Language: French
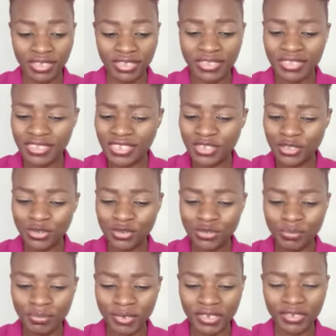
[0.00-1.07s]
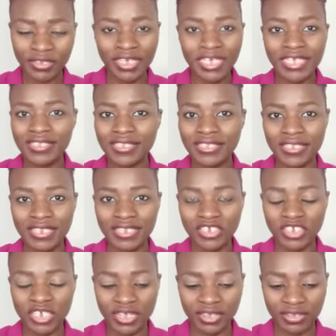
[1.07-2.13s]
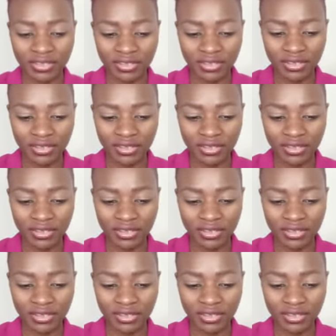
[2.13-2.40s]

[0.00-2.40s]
si souple et si légère,